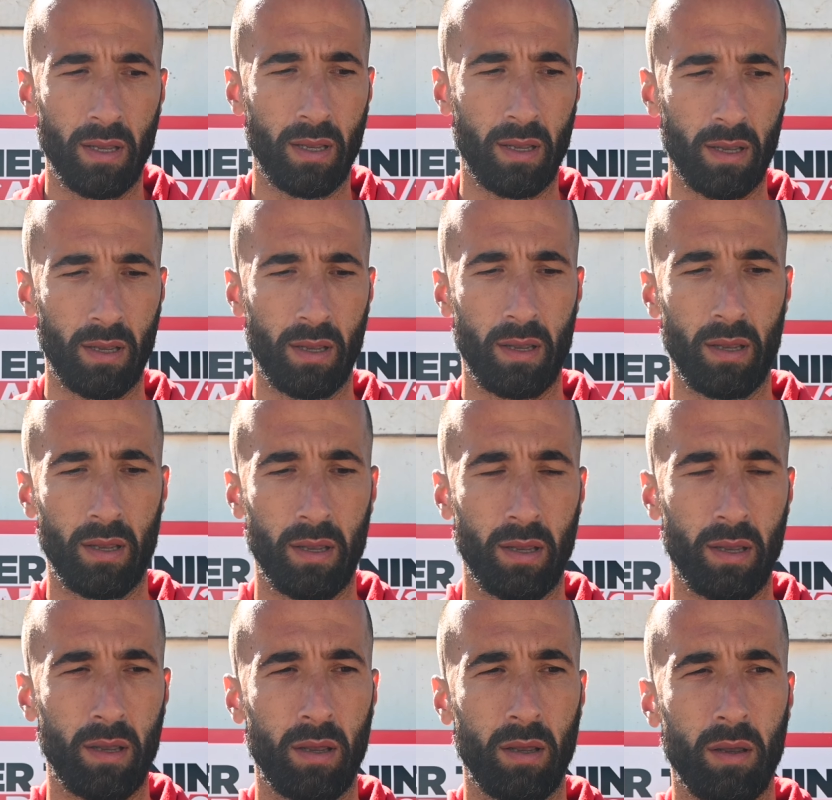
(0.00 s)

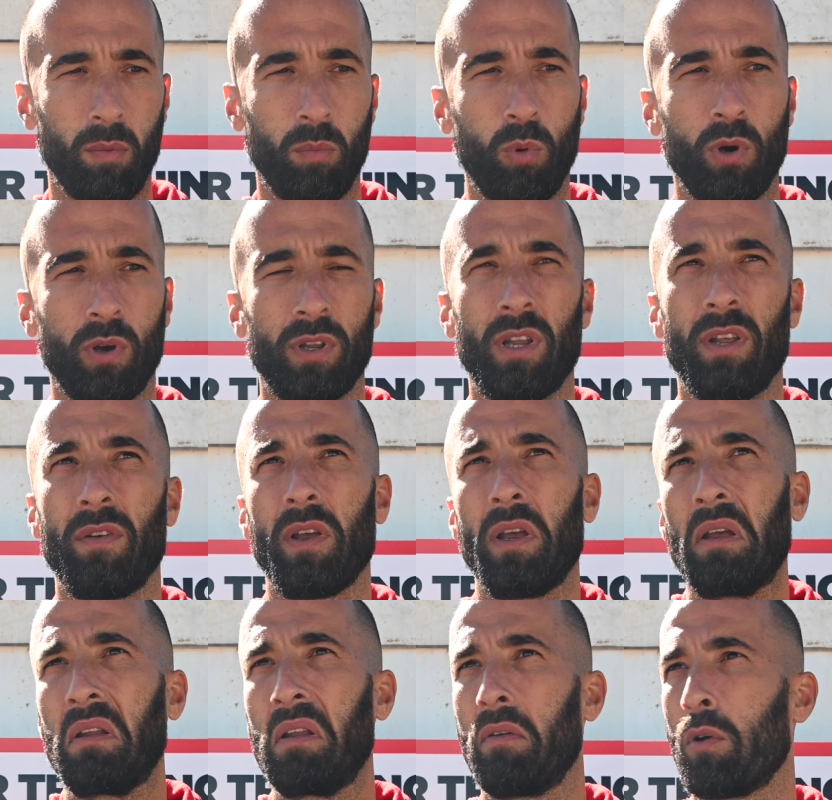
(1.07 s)
eh, poi
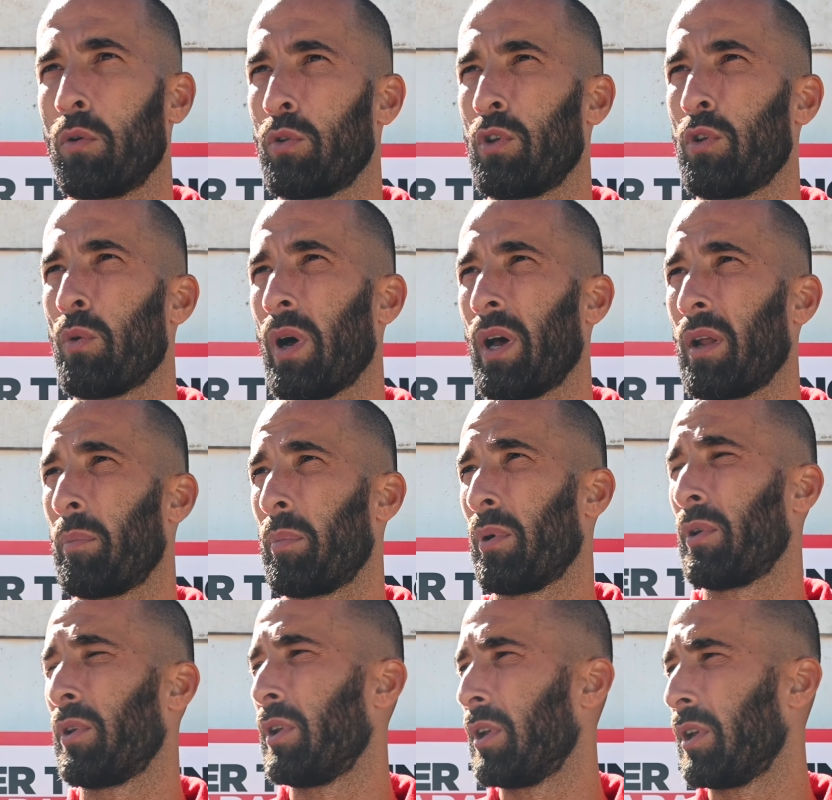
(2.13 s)
deve, deve, continuare,
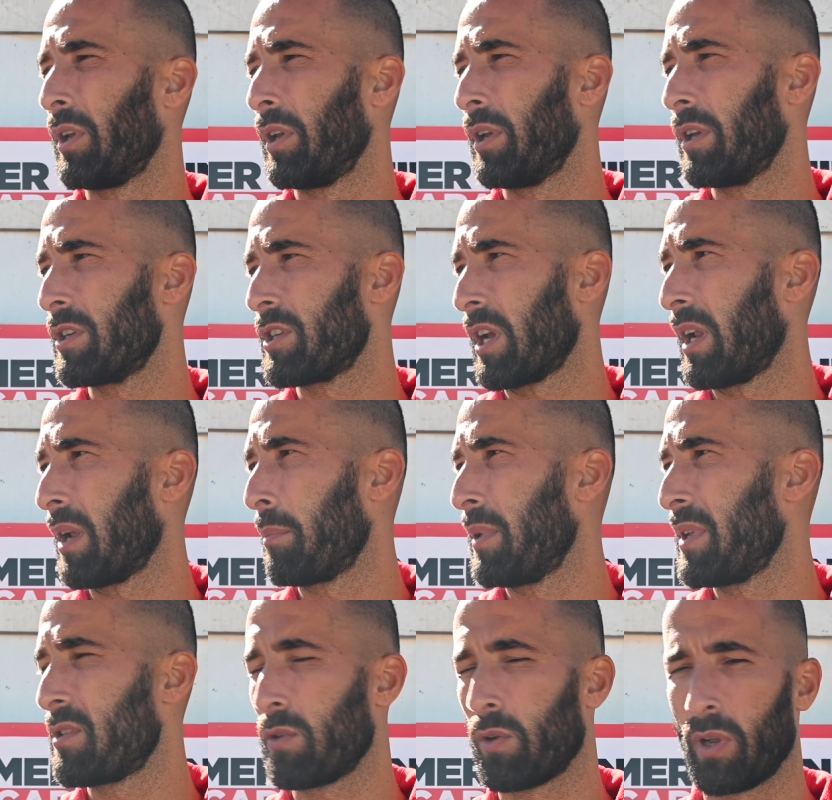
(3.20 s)
poi c'è
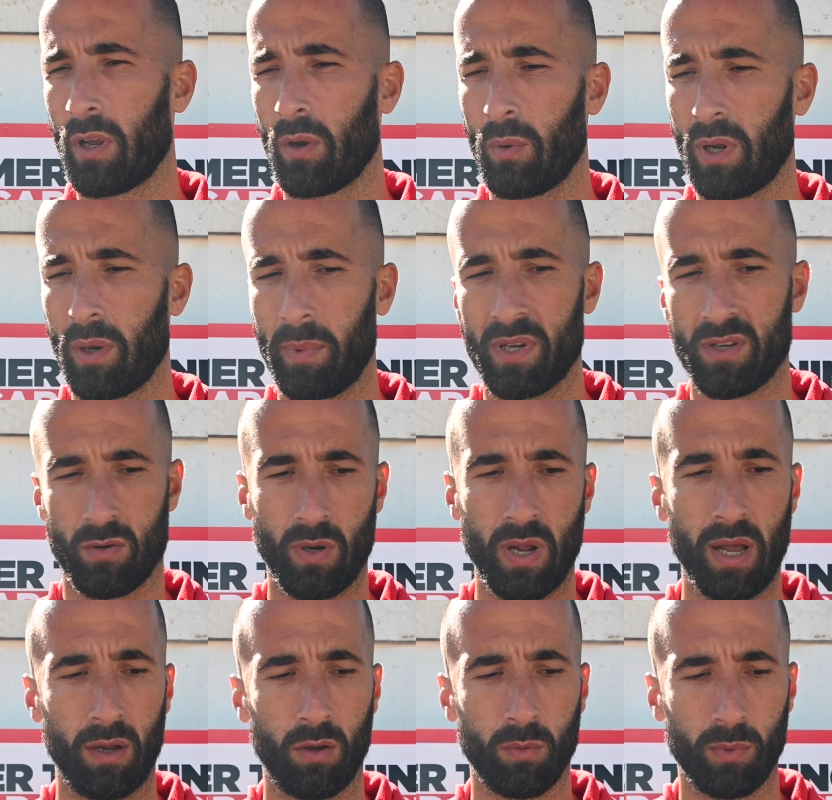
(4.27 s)
l'ambizione quella
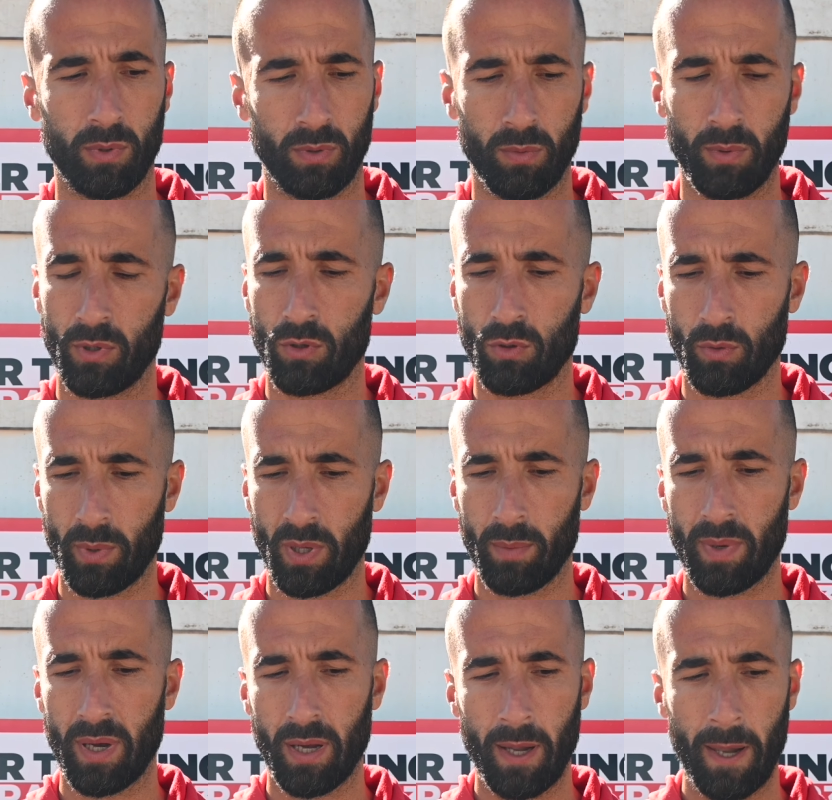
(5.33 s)
personale, come, come ho detto
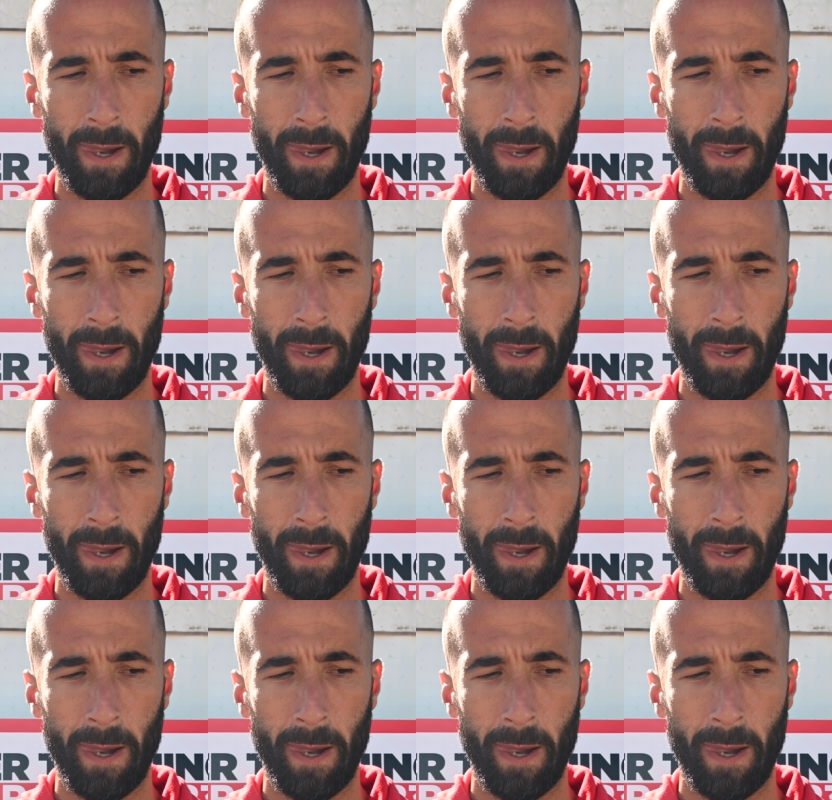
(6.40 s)
prima